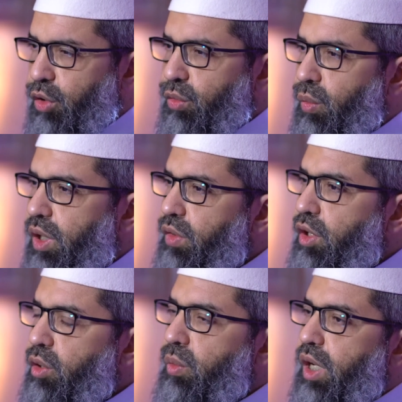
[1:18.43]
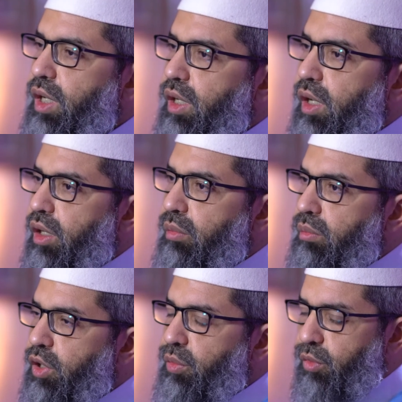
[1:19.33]
توضح لك
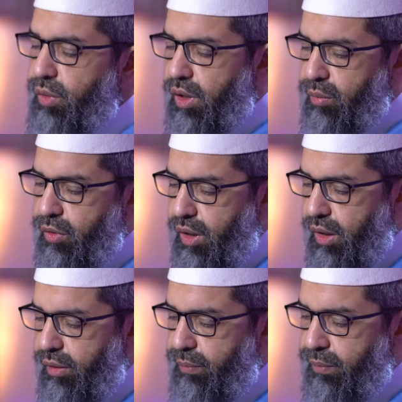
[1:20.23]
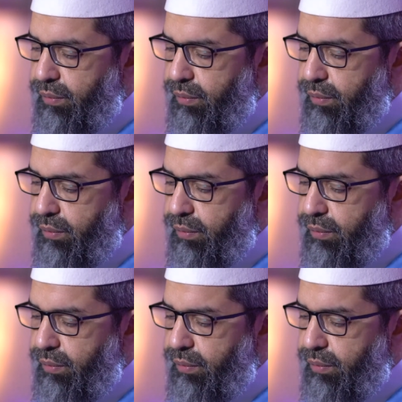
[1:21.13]
مضمون البرهان